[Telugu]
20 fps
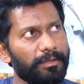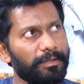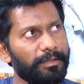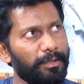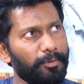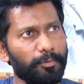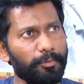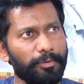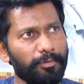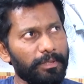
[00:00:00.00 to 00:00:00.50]

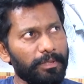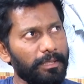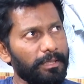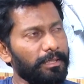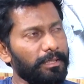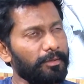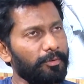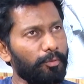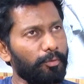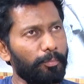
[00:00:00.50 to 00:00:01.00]
నేను అనుకునేవాడిని
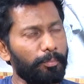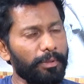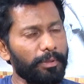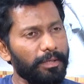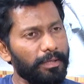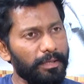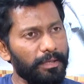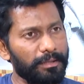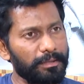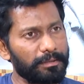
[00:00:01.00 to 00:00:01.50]
అంటే ఉప్పెన
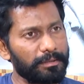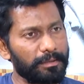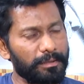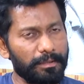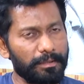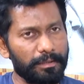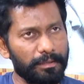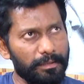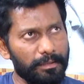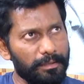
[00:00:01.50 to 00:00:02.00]
లాంటి
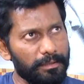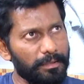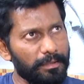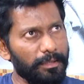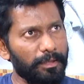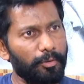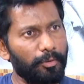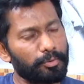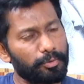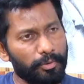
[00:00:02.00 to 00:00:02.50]
అంటే
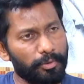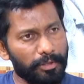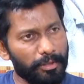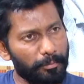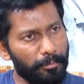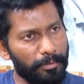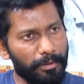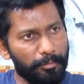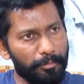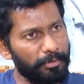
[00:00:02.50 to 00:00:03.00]
ఏదైనా లవ్ స్టోరీకి
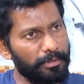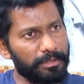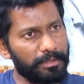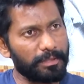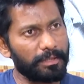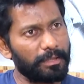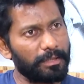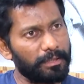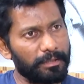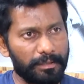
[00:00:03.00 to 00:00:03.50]
ఎప్పుడైనా
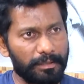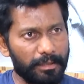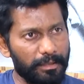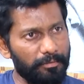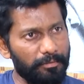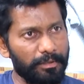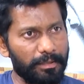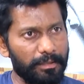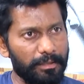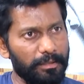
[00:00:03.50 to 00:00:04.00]
మ్యూజికల్ హిట్
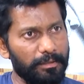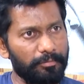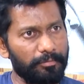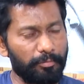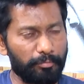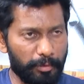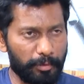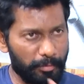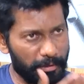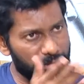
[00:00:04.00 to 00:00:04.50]
కావాలండి
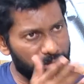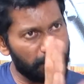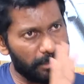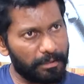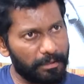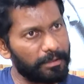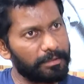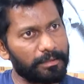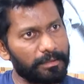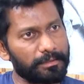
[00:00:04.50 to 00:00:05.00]
ఫిఫ్టీ పర్సెంట్
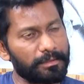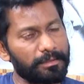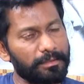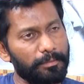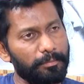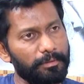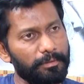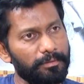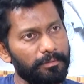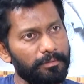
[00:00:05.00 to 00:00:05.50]
అక్కడే సక్సెస్
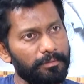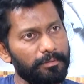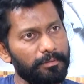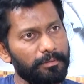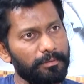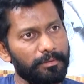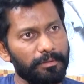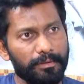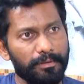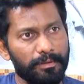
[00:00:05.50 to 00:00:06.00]
అయిపోతాం అవును